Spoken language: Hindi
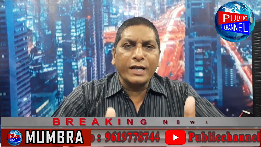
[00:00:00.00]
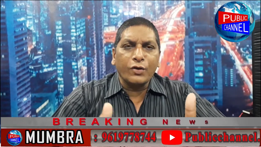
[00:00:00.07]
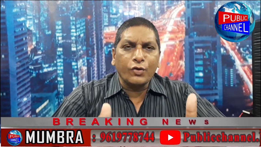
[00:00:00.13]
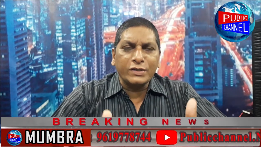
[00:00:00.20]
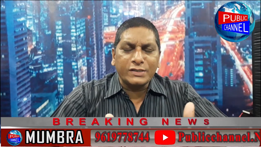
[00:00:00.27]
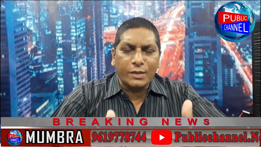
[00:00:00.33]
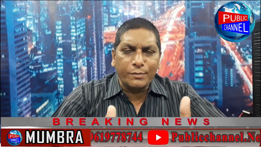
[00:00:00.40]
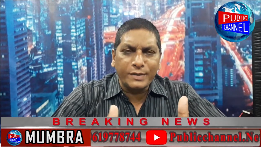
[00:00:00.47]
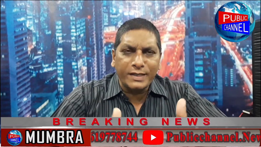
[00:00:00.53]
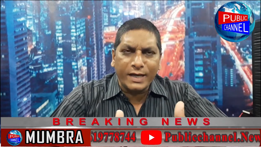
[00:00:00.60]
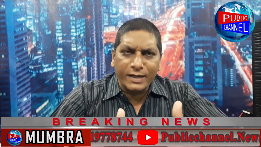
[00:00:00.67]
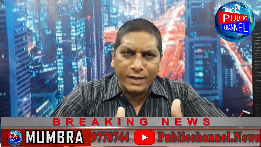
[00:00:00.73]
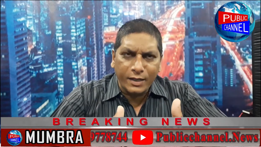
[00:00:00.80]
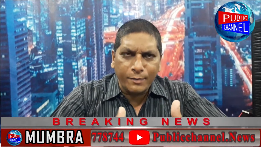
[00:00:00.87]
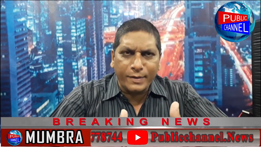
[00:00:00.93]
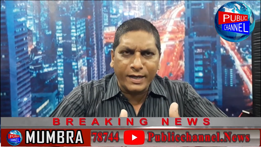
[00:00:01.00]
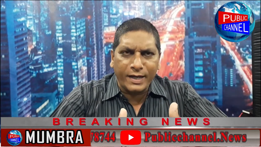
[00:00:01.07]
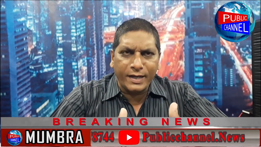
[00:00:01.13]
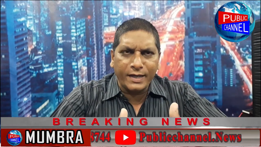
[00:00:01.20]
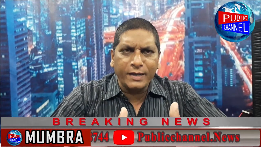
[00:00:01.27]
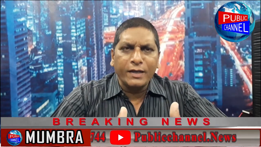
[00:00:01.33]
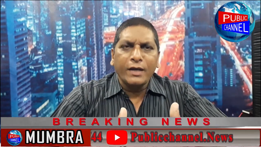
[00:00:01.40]
लिए कोई संविधान नहीं
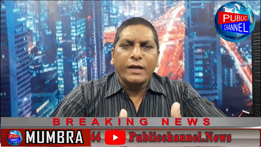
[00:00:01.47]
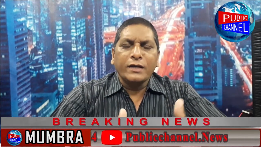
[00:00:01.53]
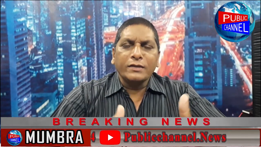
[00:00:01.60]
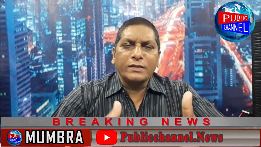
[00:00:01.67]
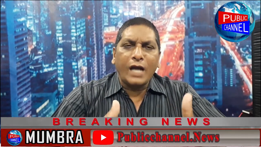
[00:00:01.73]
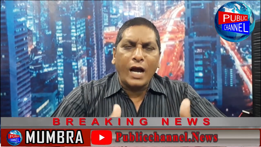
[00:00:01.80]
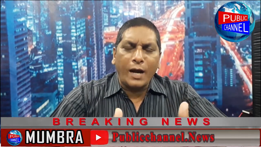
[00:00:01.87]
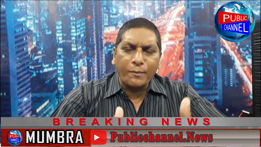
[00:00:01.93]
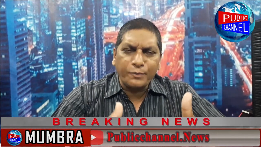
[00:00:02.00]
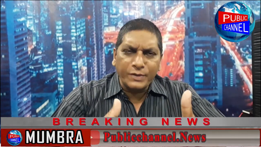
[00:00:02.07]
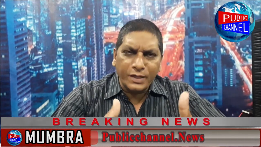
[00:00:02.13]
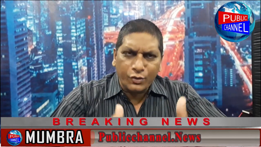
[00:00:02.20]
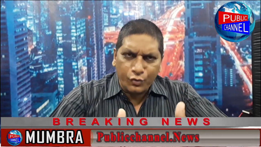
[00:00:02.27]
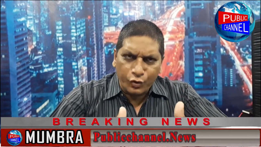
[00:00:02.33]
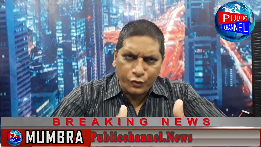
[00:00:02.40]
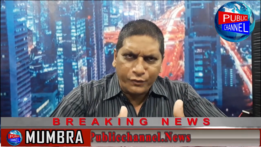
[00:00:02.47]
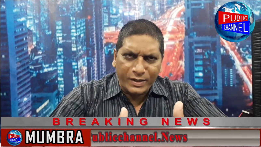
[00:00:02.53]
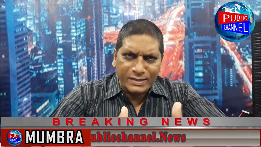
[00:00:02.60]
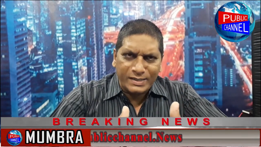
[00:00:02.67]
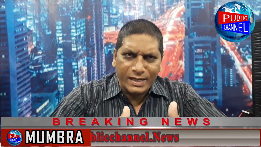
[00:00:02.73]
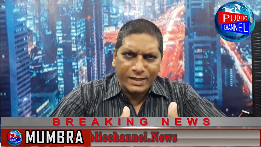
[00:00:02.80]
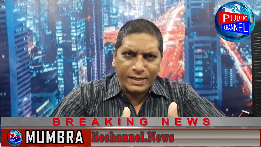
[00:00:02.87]
बना है आप ये खुद
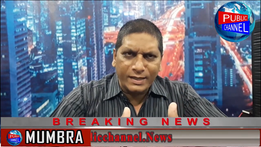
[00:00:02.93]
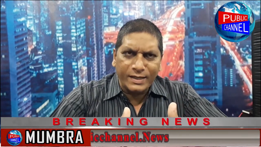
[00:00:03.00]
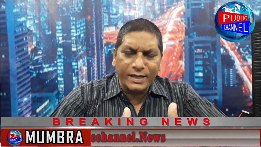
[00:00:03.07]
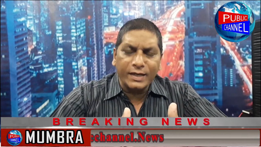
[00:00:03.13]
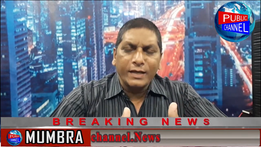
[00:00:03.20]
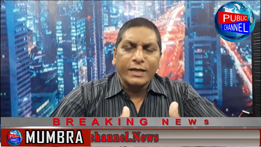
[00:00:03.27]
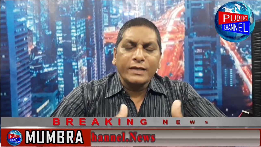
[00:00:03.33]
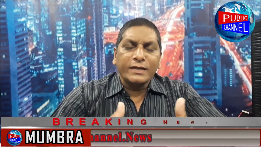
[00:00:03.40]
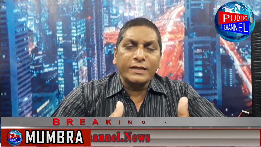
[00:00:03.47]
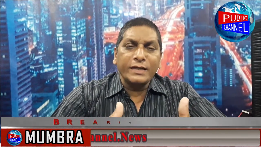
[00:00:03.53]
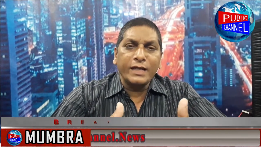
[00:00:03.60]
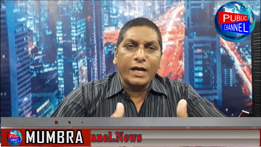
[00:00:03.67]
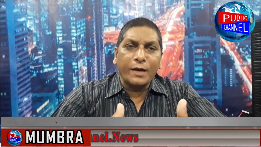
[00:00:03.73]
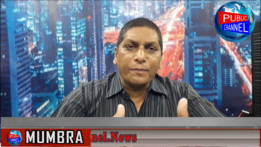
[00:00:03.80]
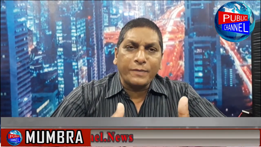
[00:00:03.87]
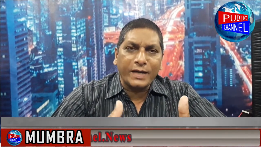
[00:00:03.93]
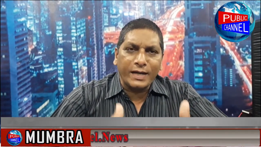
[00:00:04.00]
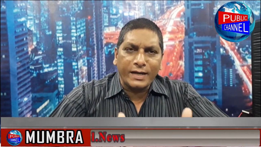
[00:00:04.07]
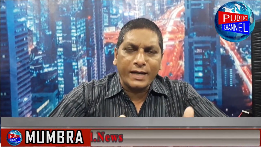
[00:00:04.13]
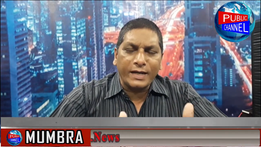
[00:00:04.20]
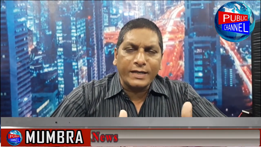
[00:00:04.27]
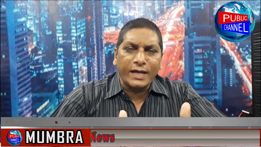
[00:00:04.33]
फैसला करिए कि ये आप
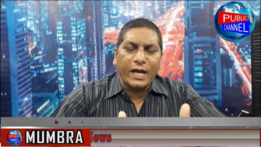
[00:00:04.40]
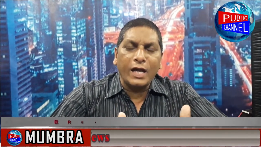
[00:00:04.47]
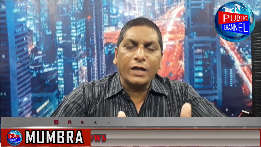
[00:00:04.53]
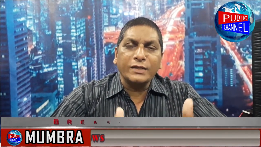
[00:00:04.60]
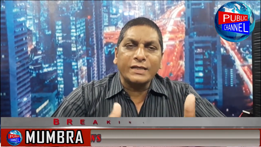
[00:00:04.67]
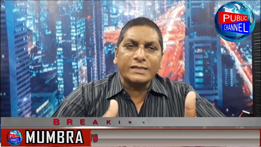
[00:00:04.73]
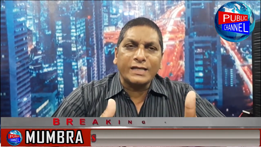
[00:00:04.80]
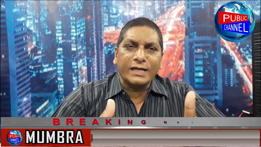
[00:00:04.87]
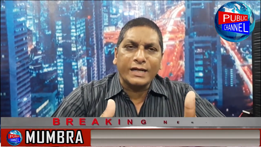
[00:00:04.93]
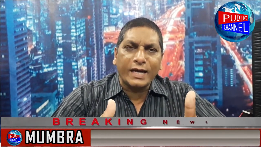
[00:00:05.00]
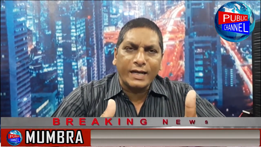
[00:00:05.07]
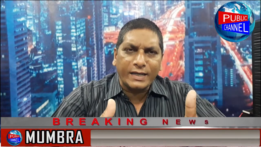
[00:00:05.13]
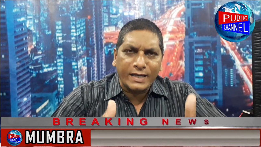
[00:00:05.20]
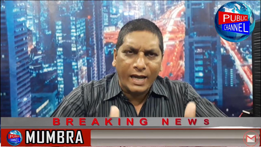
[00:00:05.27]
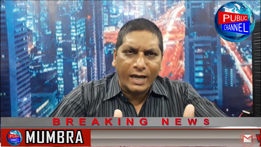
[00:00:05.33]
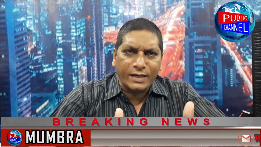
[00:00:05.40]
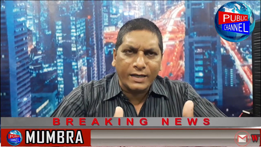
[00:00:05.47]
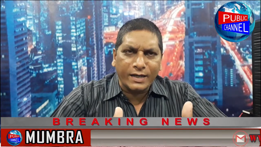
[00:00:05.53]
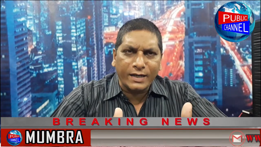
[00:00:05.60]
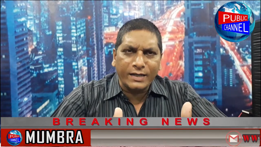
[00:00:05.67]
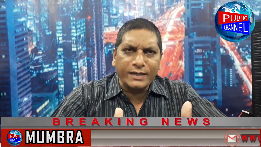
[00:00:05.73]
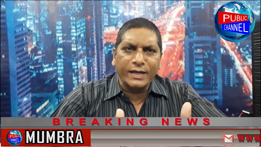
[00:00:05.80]
करना क्या है ये सरकार क्या
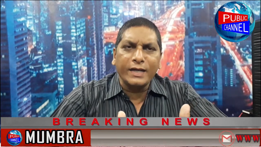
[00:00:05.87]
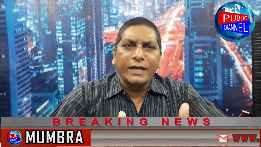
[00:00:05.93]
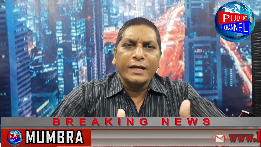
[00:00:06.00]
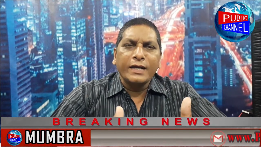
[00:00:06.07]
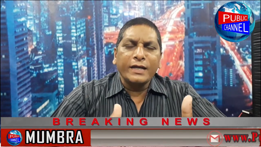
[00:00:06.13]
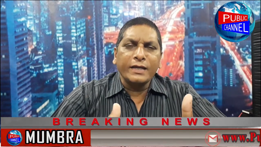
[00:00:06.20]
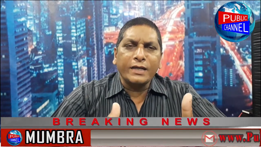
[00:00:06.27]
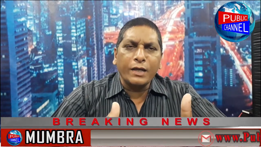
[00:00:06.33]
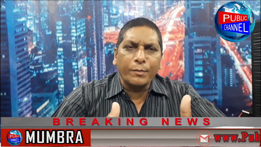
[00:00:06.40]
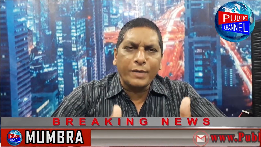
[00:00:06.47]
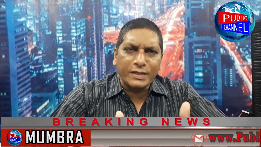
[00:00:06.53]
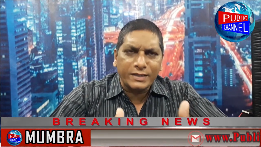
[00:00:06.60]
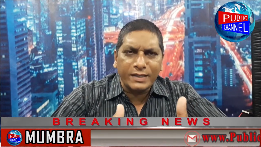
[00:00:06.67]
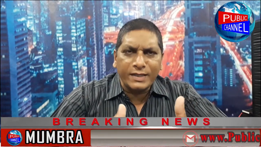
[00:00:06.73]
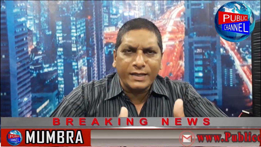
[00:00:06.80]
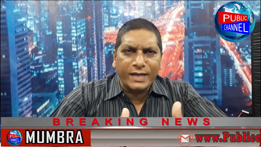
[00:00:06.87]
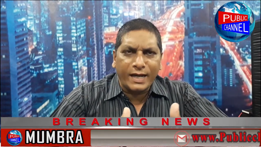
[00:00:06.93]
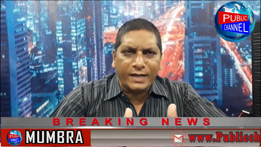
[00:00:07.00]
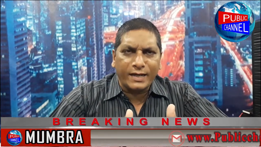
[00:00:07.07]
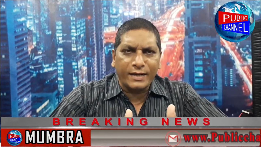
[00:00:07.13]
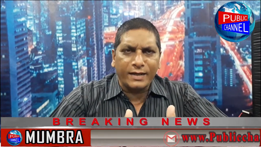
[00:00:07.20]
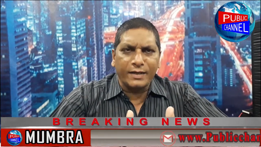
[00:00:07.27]
कर रही है इनके मंत्री
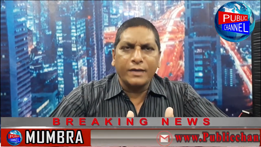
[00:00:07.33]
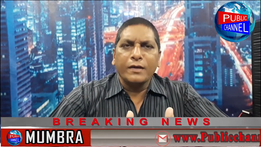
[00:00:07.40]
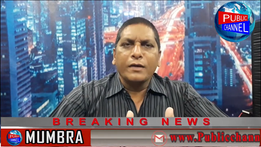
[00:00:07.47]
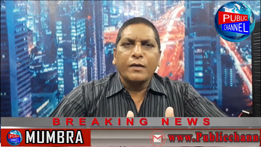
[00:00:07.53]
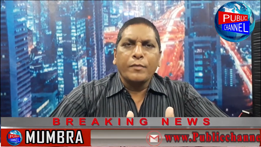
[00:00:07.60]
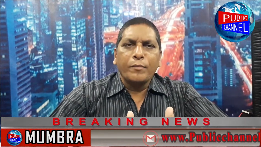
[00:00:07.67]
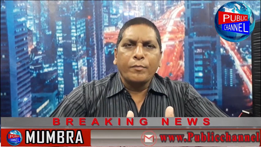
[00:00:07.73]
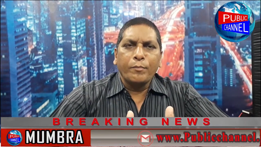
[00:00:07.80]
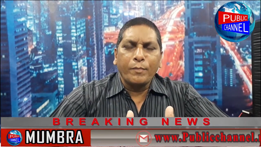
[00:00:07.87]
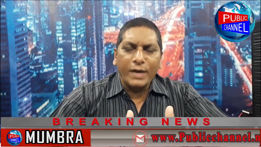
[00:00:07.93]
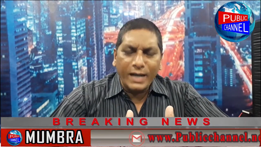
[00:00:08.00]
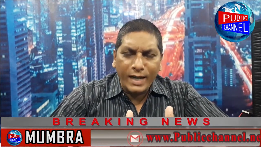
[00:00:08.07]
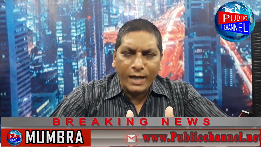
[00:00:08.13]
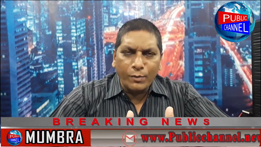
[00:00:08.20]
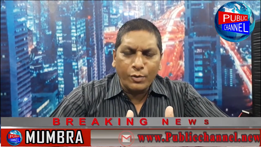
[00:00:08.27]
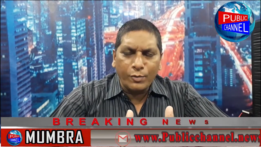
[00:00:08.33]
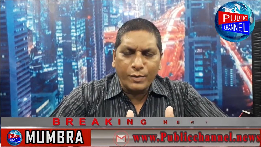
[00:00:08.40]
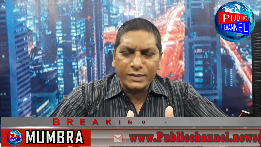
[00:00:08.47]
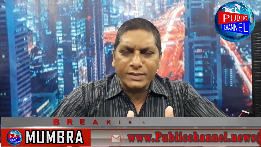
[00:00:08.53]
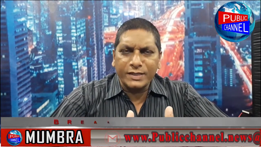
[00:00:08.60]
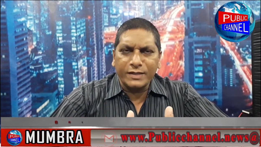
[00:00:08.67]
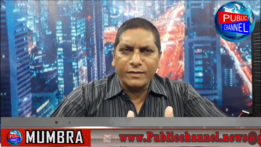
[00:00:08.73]
क्या कर रहे हैं मैं लाल
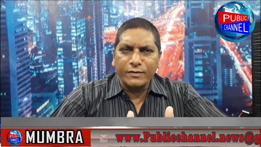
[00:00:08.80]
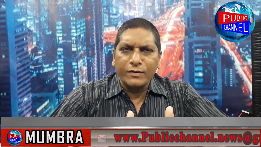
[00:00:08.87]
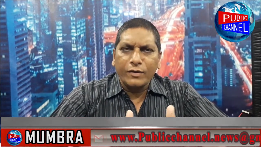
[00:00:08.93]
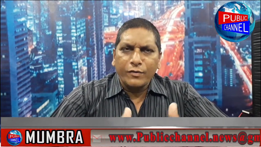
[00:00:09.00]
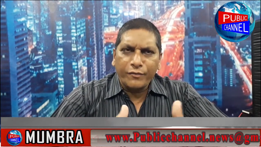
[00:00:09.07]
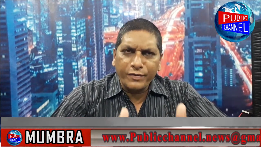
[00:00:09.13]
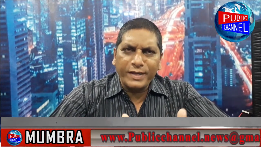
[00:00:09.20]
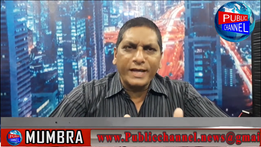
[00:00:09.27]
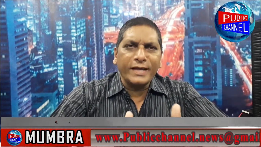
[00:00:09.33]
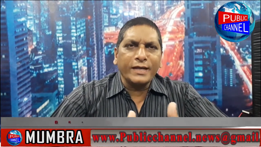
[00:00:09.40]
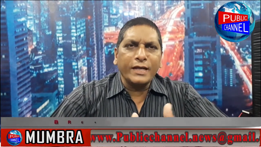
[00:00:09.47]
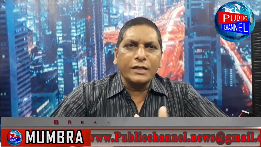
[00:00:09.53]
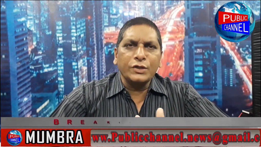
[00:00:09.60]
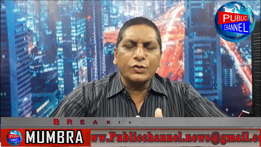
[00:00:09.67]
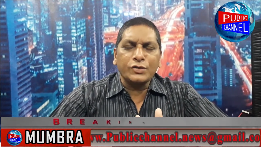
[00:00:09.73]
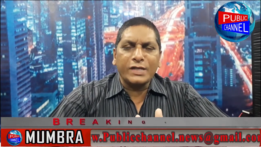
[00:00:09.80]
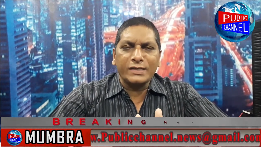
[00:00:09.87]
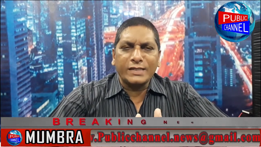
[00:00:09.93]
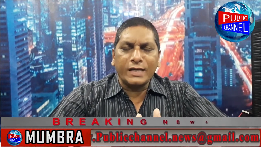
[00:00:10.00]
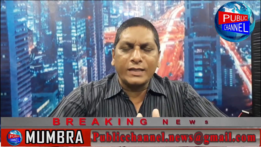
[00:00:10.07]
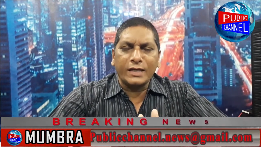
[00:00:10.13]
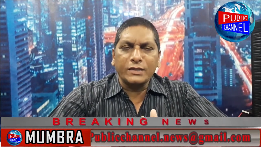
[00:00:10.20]
मोहम्मद शेख फिर एक नई न्यूज़ के
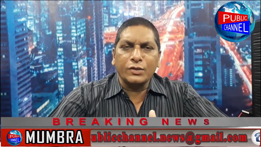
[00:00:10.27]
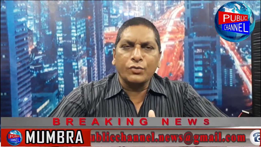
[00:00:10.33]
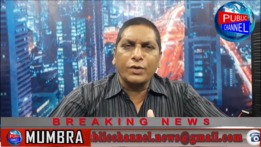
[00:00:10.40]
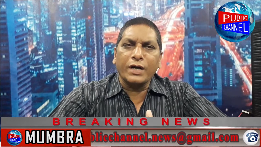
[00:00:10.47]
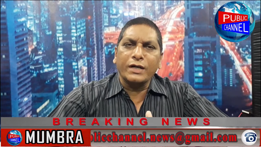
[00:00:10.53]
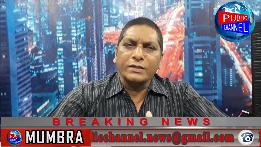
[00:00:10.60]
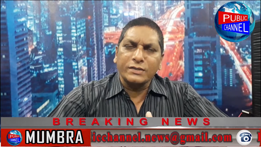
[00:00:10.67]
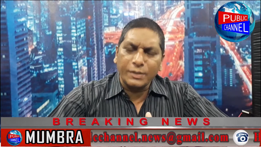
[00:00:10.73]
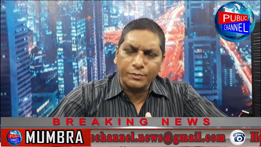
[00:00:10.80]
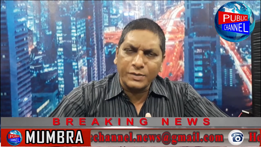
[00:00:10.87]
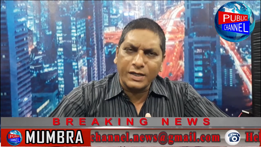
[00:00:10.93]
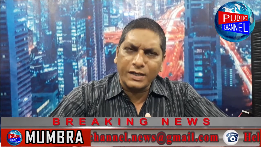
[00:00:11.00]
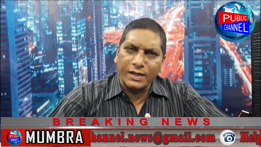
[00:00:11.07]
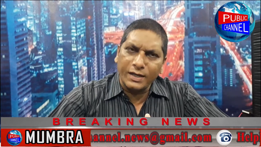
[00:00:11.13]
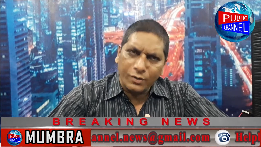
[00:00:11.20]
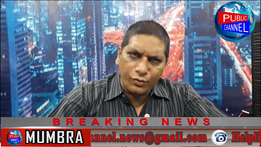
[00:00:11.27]
साथ हाजिर हूँ जब तक के लिए